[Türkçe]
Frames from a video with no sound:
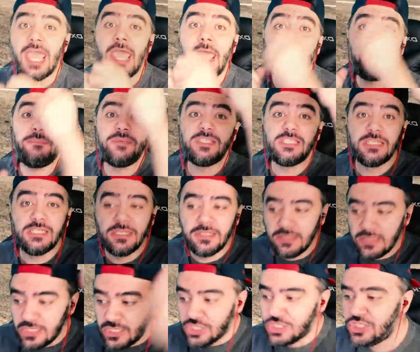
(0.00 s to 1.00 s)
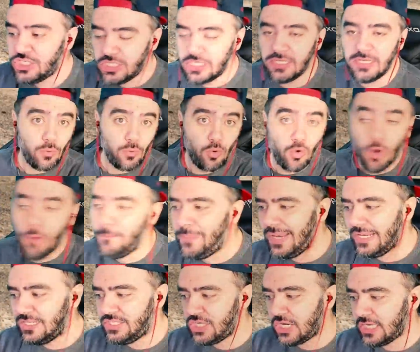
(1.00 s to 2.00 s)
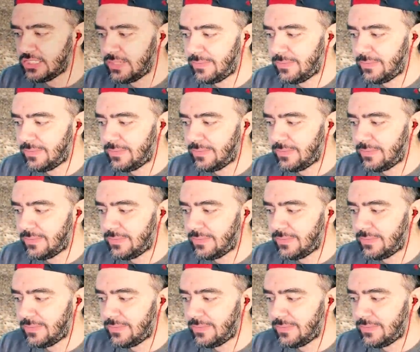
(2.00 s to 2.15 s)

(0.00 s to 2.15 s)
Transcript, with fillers: hepsinin ışığını komple çekeceğim